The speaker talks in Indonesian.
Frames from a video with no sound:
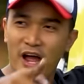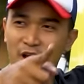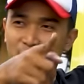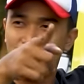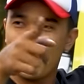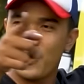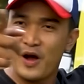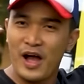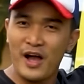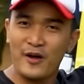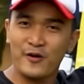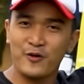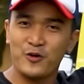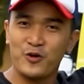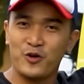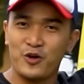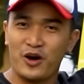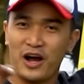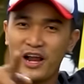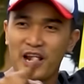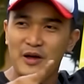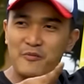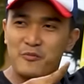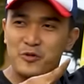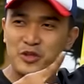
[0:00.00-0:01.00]
Ayo ngaku,
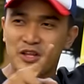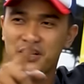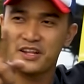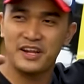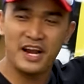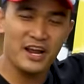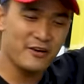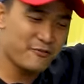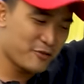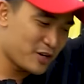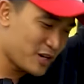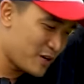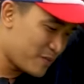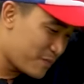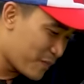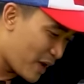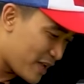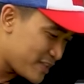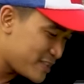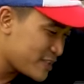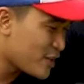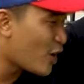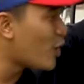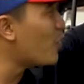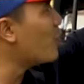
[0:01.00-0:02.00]
kalian punya driver
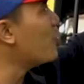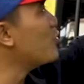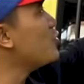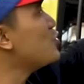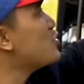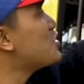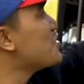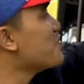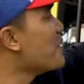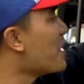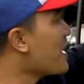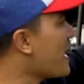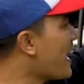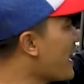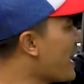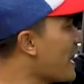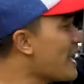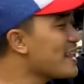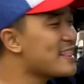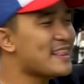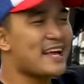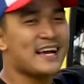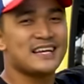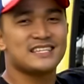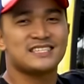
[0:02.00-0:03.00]
pasti kalau mau nyuci bagian
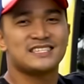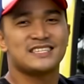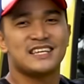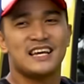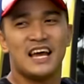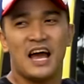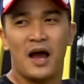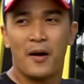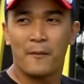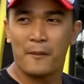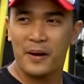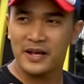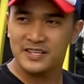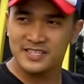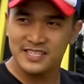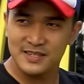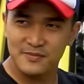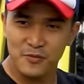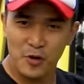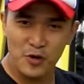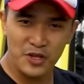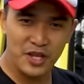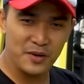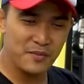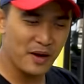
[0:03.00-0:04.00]
atas pasti
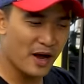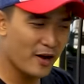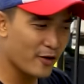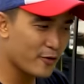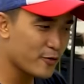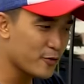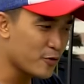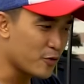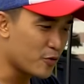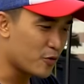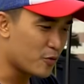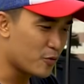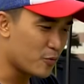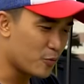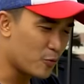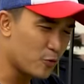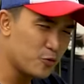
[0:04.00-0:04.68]
bawahnya bangku.